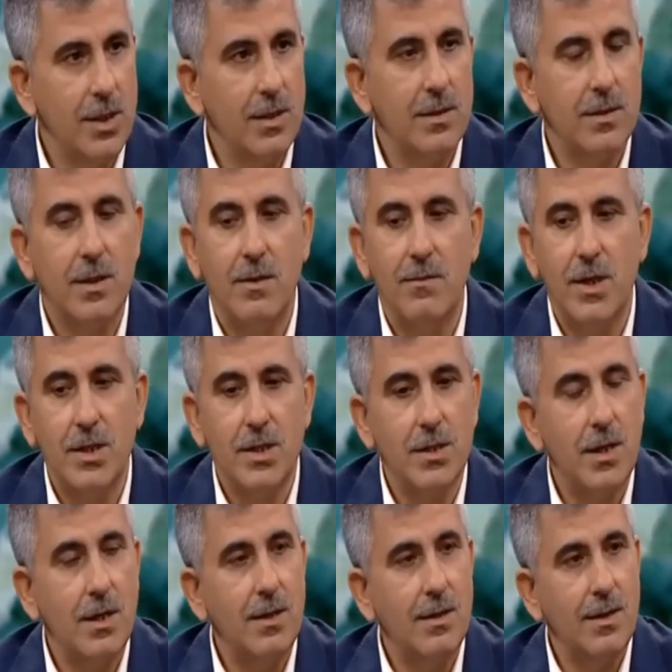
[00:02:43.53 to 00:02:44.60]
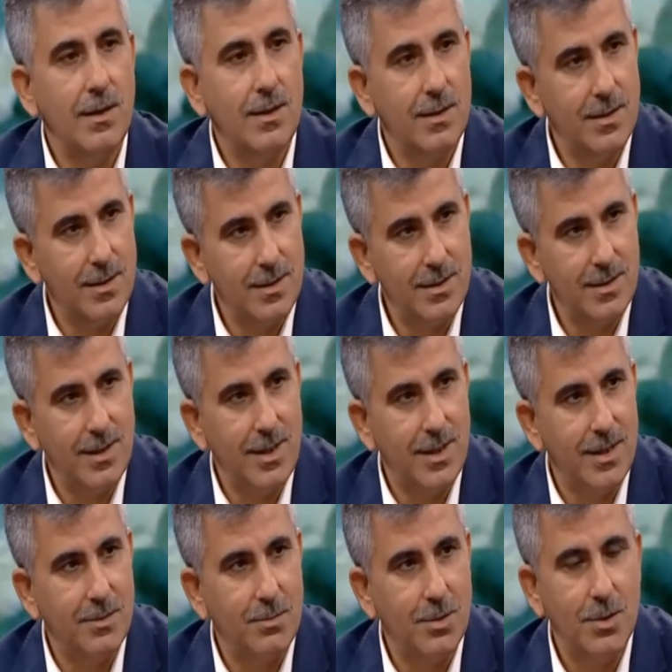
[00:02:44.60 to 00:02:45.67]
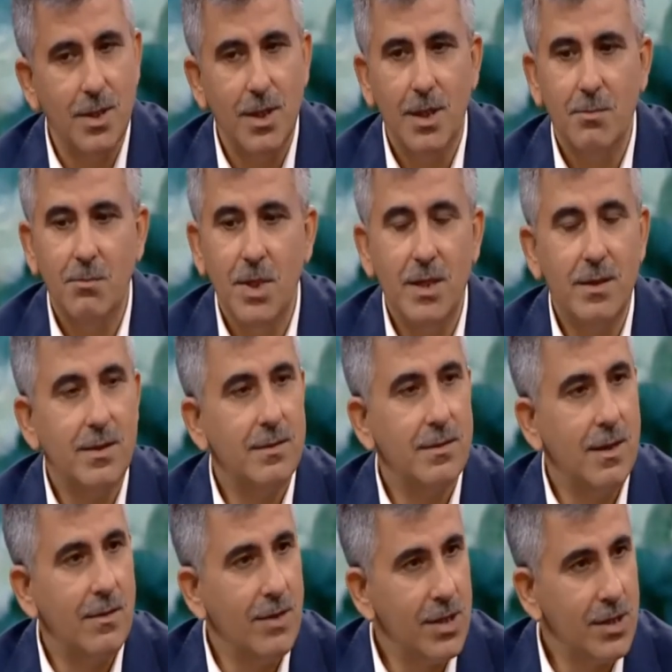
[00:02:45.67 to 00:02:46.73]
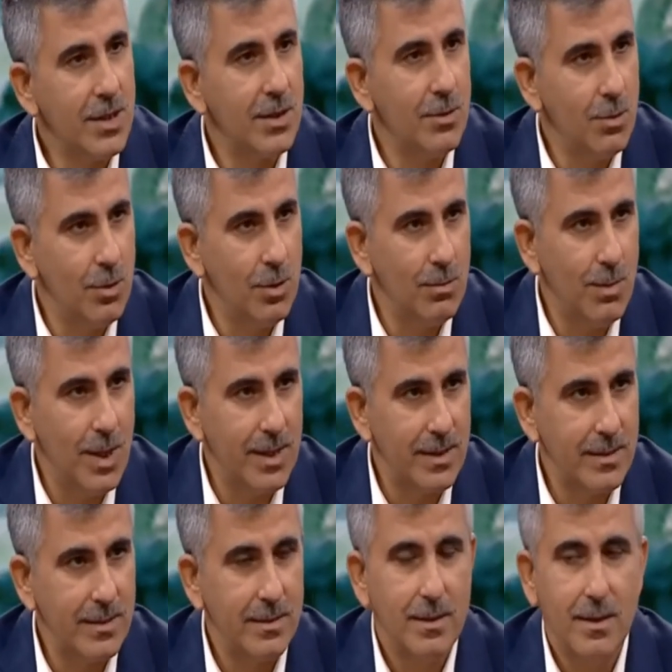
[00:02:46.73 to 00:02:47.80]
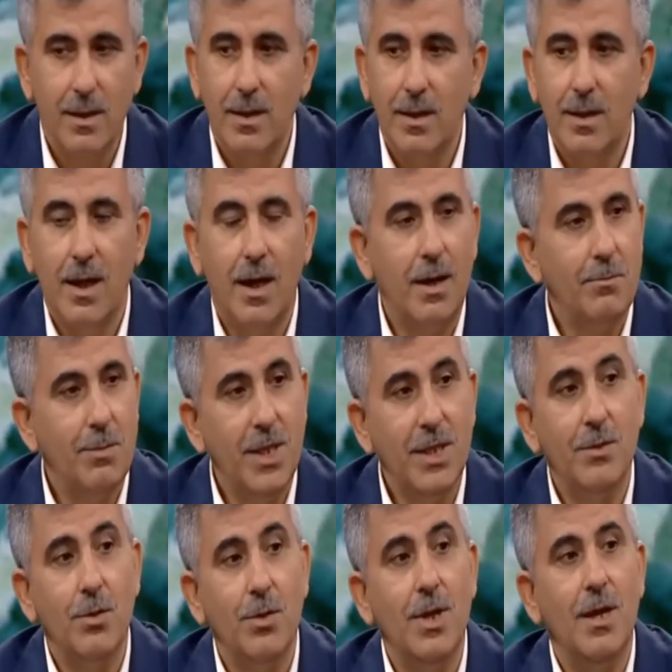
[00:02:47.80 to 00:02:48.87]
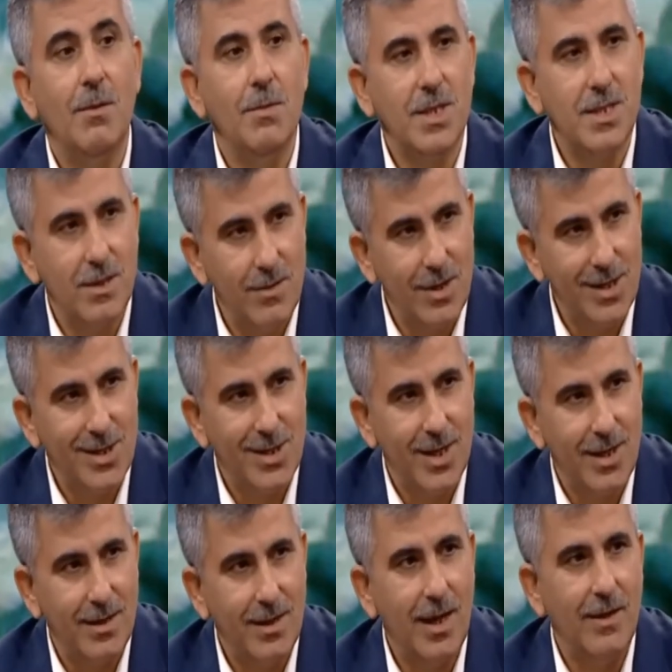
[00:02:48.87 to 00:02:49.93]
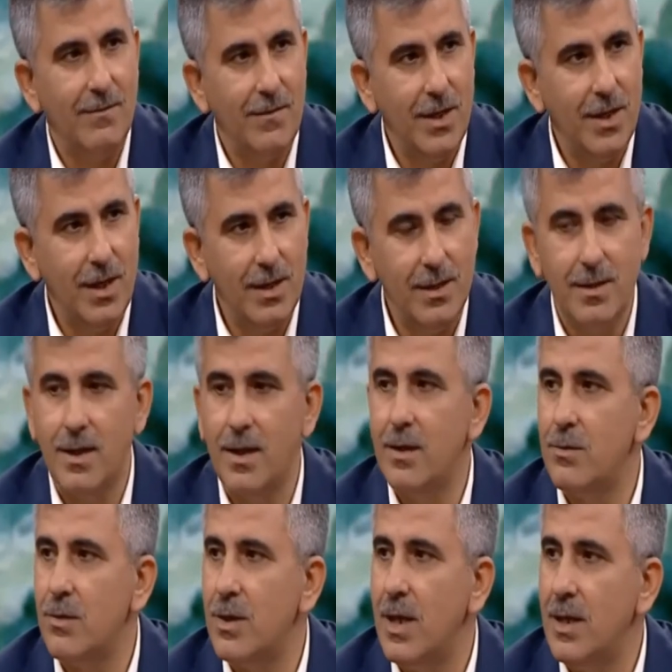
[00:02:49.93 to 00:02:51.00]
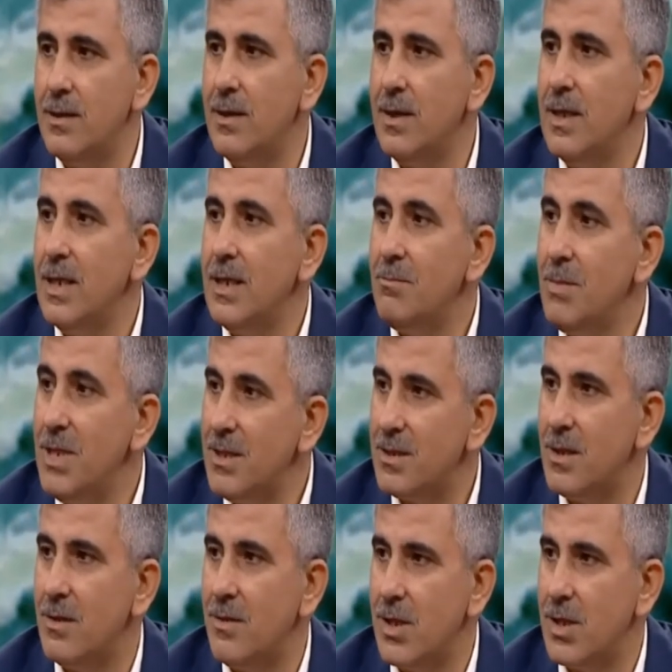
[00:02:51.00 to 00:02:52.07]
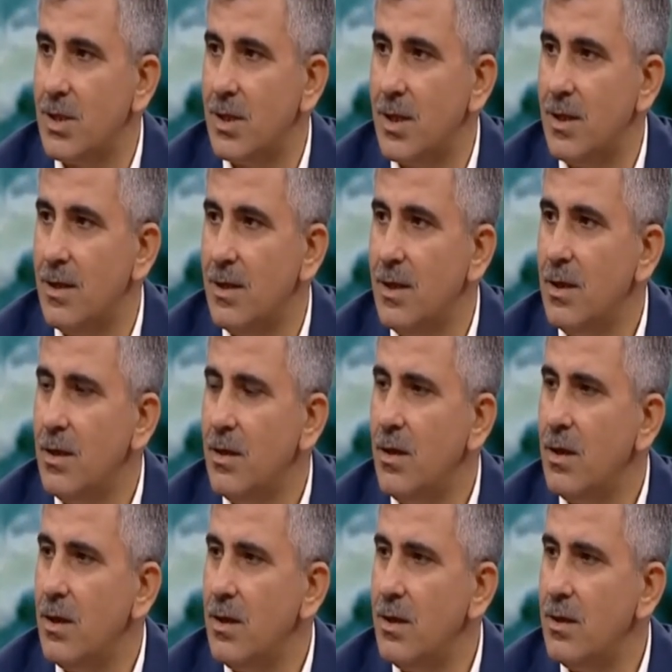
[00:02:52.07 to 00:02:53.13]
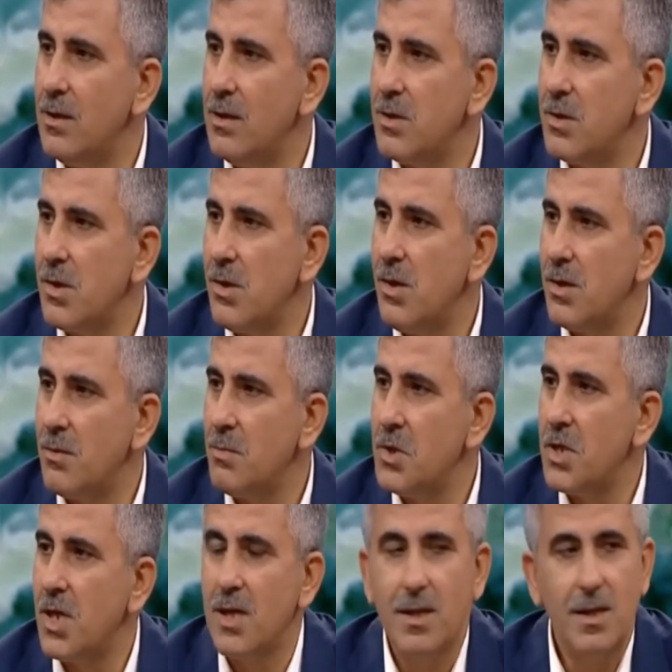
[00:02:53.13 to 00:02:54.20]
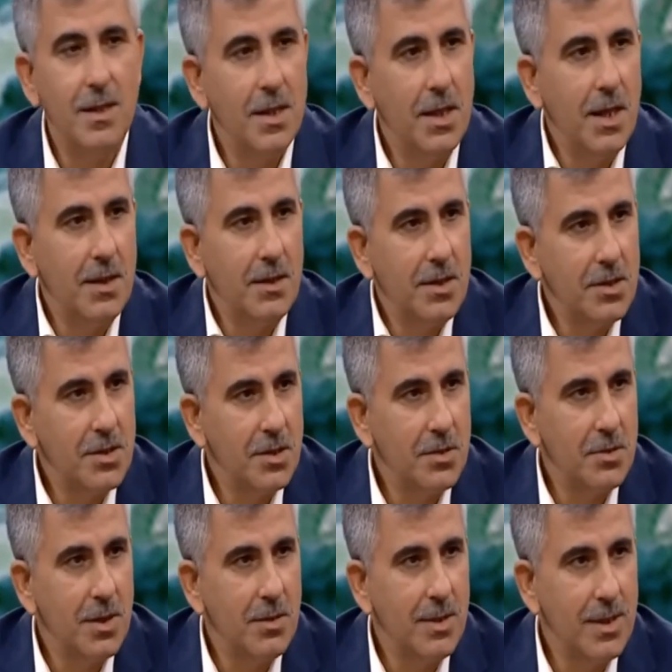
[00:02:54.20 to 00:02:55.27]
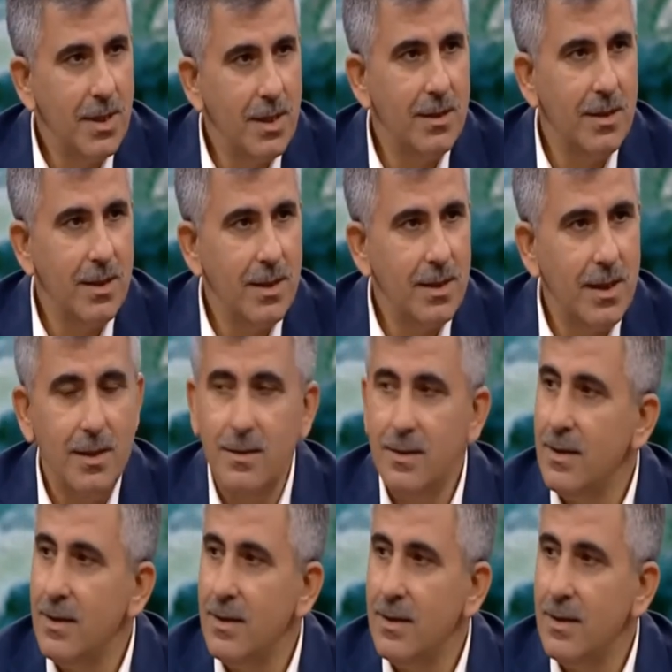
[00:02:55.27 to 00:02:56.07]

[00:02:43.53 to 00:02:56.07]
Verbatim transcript: savaşlar neticesinde gelir bu. Hı hı. Bir savaşla da olmaz. Yani bir önemli savaşla, yani final değeri olan bir savaşla. Evet. Aralarında çok mücadeleler yaşanıyor ama dandana kan